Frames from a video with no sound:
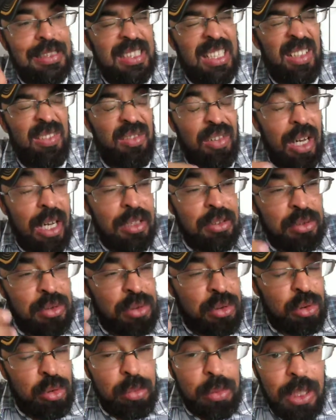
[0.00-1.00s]
se é fácil
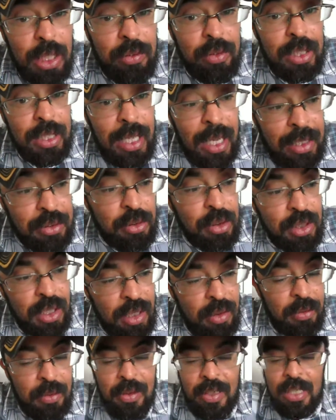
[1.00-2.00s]
descobrir a verdade ou
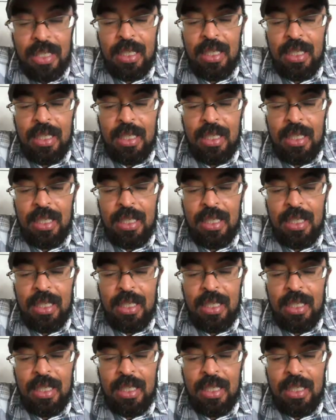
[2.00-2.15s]
não